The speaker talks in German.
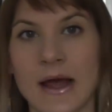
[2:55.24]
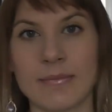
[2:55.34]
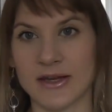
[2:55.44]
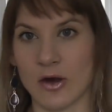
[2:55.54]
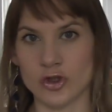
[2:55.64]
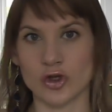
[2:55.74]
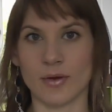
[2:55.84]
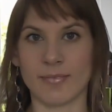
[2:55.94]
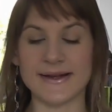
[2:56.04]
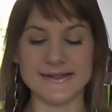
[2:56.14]
habe ich auch schon
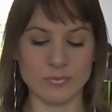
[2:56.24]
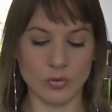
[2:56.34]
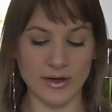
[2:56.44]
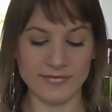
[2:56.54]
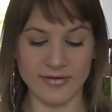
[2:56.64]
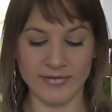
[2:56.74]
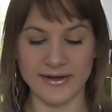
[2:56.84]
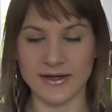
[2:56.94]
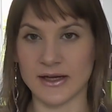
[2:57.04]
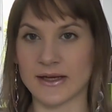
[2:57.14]
im letzten Monat
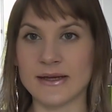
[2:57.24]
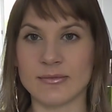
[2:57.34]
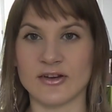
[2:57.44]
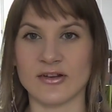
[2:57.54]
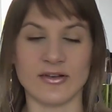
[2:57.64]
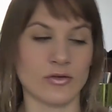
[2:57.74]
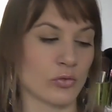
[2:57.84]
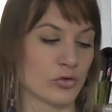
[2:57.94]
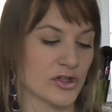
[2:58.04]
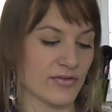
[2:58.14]
verwendet. Ich liebe dieses
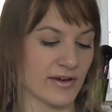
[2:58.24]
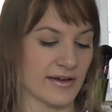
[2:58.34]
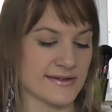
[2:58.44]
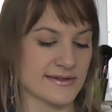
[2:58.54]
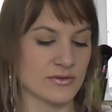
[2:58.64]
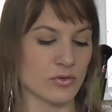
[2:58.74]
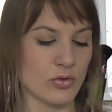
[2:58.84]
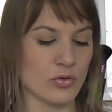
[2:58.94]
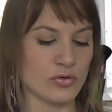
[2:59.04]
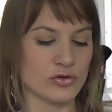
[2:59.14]
Rouge, ich finde das
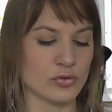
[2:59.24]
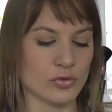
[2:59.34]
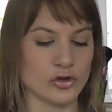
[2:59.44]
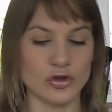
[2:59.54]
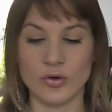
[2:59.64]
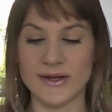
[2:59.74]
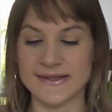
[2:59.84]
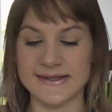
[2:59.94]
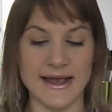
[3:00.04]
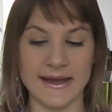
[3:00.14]
so, so schön. Das
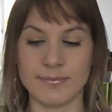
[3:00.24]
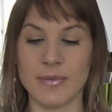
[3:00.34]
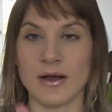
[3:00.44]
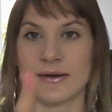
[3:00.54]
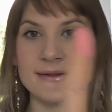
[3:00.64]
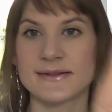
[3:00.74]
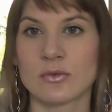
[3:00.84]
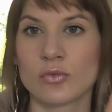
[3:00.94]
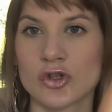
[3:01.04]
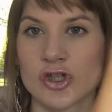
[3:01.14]
ist ein gebackenes
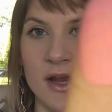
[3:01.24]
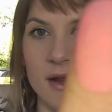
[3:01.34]
Rouge.